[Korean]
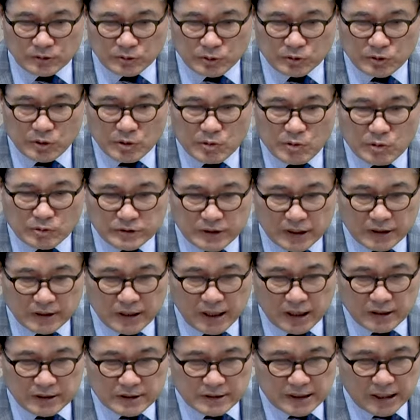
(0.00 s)

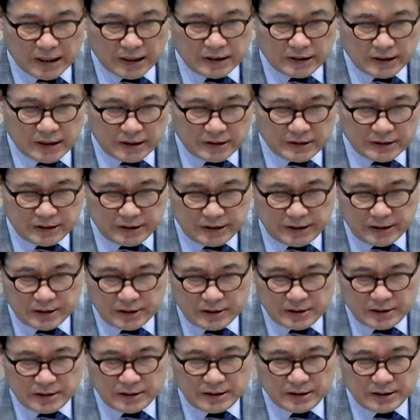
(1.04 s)
조선공산당은 자기네들이
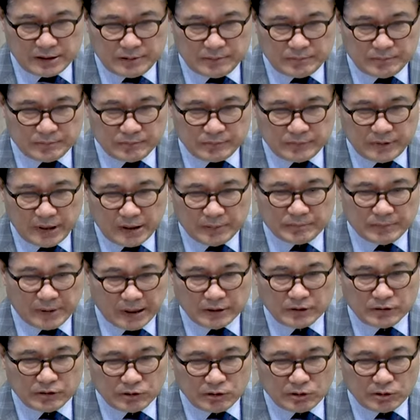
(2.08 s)
그
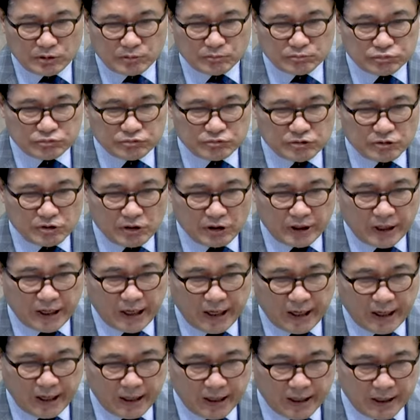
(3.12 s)
만들어 놓은
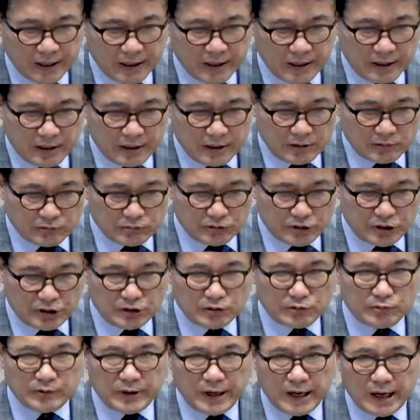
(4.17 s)
문건에
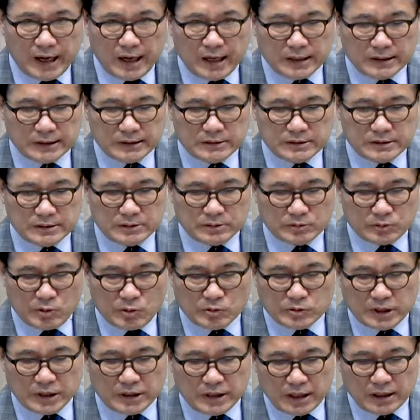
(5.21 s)
우리는 왜
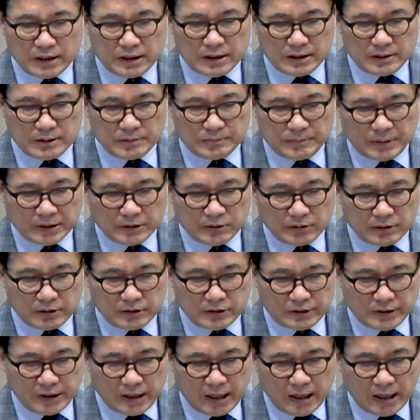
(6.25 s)
공산당을
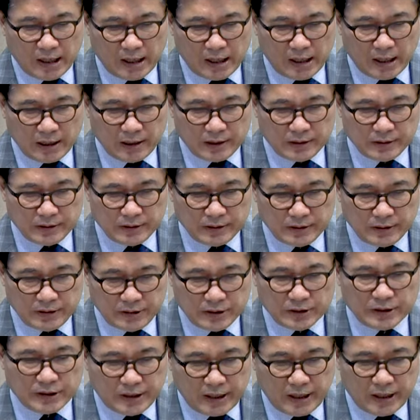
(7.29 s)
만들었느냐
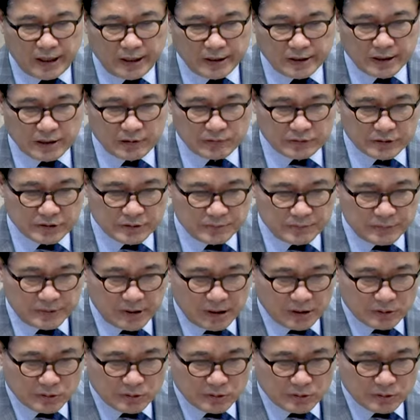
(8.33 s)
이렇게 얘기하고 있습니다.